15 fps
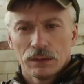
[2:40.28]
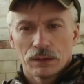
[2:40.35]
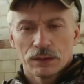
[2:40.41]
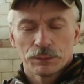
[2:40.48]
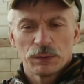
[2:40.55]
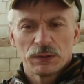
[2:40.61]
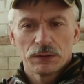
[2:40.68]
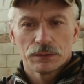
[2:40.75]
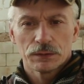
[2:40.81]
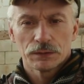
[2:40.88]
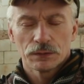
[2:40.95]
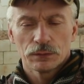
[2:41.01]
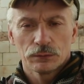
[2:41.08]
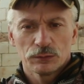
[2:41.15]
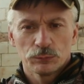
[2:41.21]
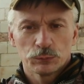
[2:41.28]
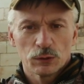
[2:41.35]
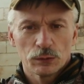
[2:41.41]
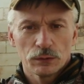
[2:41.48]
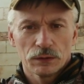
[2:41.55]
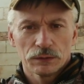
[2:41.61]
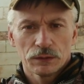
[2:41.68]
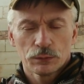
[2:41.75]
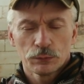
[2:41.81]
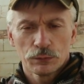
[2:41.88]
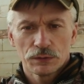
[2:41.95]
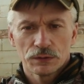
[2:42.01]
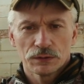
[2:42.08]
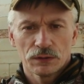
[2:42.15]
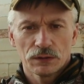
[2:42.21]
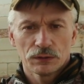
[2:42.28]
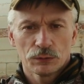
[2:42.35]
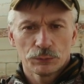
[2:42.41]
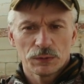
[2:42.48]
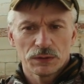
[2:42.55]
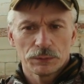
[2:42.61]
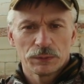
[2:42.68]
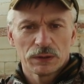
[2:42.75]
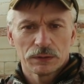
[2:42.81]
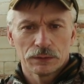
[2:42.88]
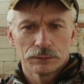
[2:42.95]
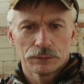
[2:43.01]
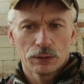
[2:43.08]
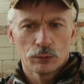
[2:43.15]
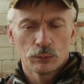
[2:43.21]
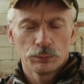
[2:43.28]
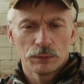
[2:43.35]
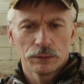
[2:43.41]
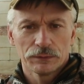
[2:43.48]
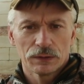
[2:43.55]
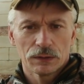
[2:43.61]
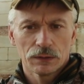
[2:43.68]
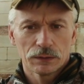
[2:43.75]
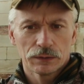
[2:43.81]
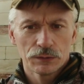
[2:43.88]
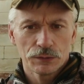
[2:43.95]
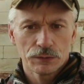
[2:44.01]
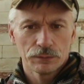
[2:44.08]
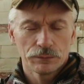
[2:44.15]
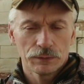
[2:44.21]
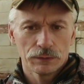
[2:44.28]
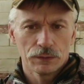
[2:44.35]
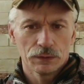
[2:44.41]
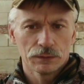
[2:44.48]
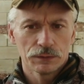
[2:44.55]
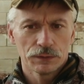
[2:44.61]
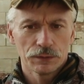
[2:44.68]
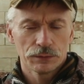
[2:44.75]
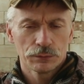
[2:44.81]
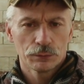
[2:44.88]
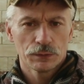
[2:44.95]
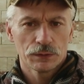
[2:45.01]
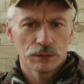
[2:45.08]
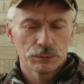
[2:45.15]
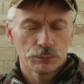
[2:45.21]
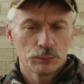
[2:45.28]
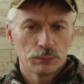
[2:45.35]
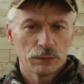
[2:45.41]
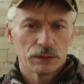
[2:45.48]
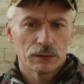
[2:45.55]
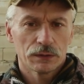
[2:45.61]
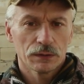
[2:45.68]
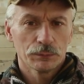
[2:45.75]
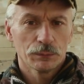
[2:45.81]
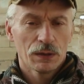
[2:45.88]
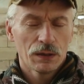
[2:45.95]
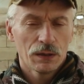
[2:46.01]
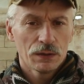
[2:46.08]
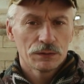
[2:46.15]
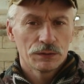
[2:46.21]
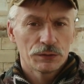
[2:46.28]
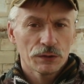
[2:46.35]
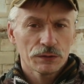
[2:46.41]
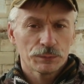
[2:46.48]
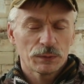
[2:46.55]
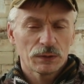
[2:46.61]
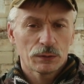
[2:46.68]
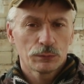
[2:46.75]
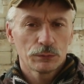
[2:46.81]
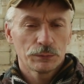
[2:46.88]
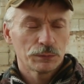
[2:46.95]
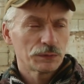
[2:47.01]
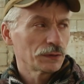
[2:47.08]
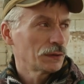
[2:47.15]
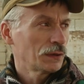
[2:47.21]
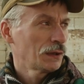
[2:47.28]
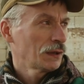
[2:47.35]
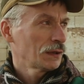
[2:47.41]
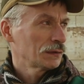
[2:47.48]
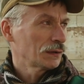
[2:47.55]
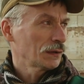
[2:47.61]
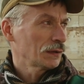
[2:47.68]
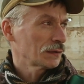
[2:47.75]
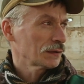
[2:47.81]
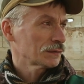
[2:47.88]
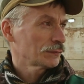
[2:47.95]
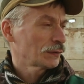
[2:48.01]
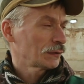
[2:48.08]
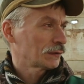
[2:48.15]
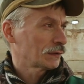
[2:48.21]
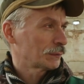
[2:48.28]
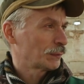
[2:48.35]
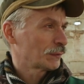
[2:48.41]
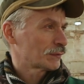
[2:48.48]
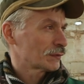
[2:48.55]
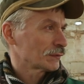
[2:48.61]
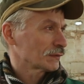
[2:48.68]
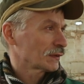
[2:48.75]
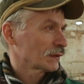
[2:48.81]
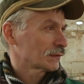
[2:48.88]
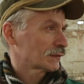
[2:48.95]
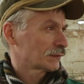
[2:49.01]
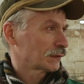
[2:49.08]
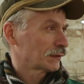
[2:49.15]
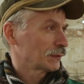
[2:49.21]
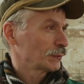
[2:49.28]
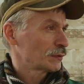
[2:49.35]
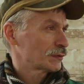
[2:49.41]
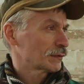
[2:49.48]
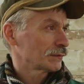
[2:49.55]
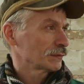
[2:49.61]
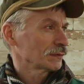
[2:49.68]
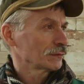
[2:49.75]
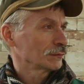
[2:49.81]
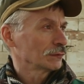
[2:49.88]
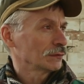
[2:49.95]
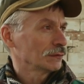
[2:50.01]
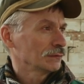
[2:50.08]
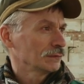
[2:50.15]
Экспедиция «Зеленого Патруля» находится на одном из объектов накопленного экологического вреда на территории Республики Крым. Сейчас мы находимся на развалинах бывшего Сакского химического завода.